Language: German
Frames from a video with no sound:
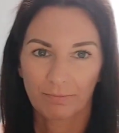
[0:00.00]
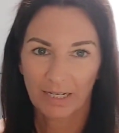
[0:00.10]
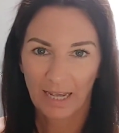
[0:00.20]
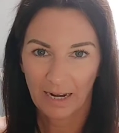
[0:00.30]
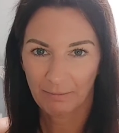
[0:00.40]

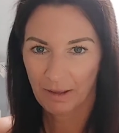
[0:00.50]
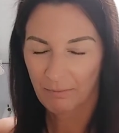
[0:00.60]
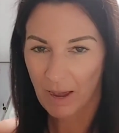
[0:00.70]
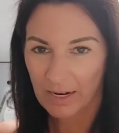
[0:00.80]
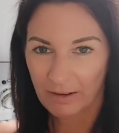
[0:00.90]
Man kann
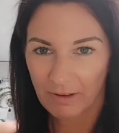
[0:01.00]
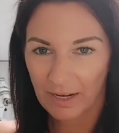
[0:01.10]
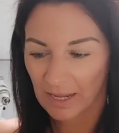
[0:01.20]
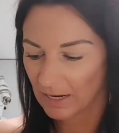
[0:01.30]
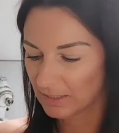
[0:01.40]
bei meiner
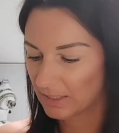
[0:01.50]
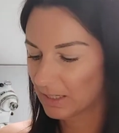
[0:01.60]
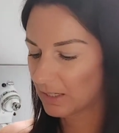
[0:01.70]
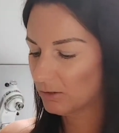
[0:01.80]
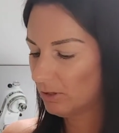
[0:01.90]
Variante
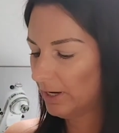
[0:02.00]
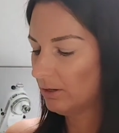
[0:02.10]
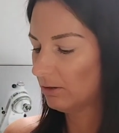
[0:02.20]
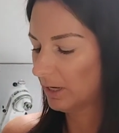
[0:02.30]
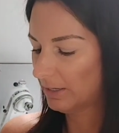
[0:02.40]
dann
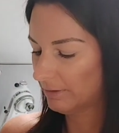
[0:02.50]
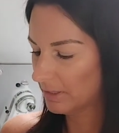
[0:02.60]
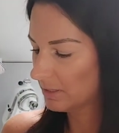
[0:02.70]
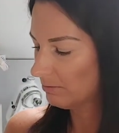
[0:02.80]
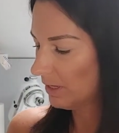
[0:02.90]
natürlich noch
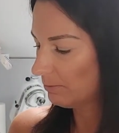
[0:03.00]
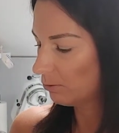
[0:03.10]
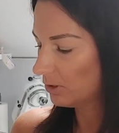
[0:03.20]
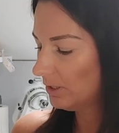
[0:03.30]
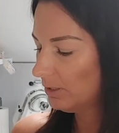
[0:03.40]
etwas mehr
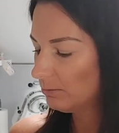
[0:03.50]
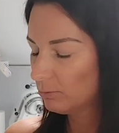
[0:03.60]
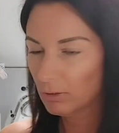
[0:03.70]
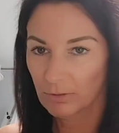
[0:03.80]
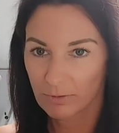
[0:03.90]

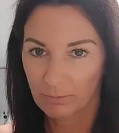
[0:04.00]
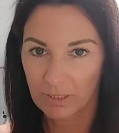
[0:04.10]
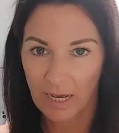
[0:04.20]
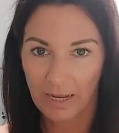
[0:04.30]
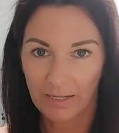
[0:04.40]
Proteinpulver
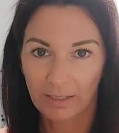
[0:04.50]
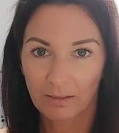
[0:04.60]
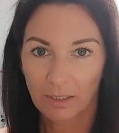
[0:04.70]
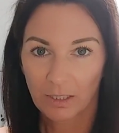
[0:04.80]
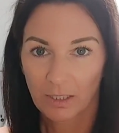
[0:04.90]
mit
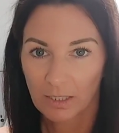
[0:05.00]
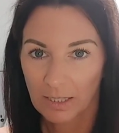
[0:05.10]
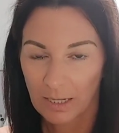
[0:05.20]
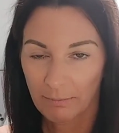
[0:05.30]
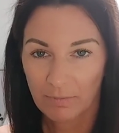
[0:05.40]

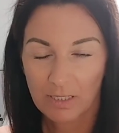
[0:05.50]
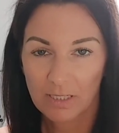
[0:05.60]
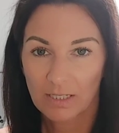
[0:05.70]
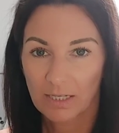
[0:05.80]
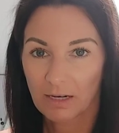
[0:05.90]
eingeben,
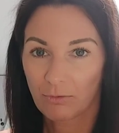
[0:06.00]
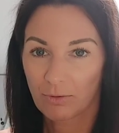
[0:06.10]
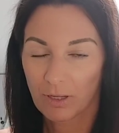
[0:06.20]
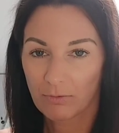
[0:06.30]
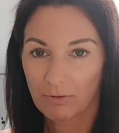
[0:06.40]
dass ich dann
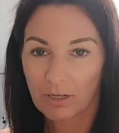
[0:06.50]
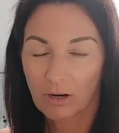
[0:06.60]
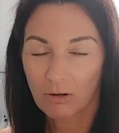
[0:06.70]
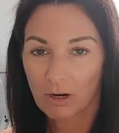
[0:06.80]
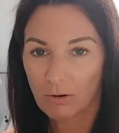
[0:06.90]
auf jeden Fall
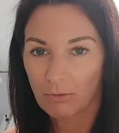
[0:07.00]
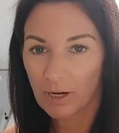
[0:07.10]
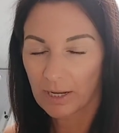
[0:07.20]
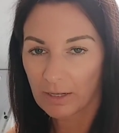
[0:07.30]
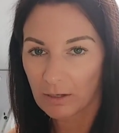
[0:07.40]
auch auf
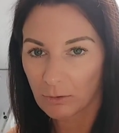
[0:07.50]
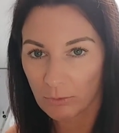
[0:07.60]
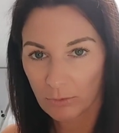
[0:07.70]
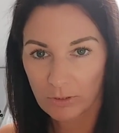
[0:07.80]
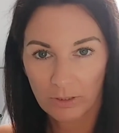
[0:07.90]
einen
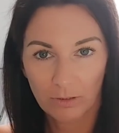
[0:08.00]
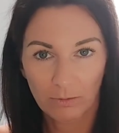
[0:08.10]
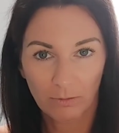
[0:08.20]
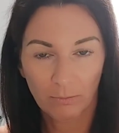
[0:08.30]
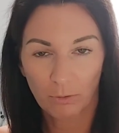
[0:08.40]

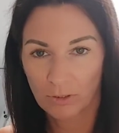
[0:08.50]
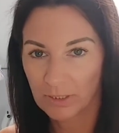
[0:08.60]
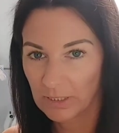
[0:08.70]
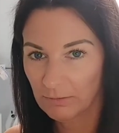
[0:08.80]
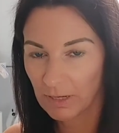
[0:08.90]
erhöhten
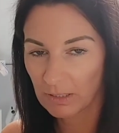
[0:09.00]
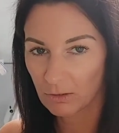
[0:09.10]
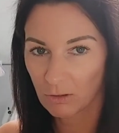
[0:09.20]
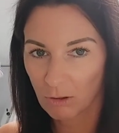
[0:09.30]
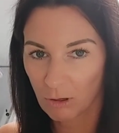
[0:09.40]
Proteinwert
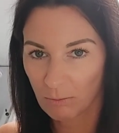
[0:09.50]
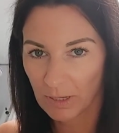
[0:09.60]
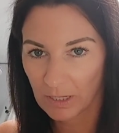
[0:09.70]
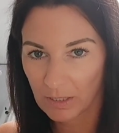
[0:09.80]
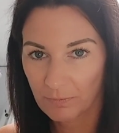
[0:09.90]
noch komme.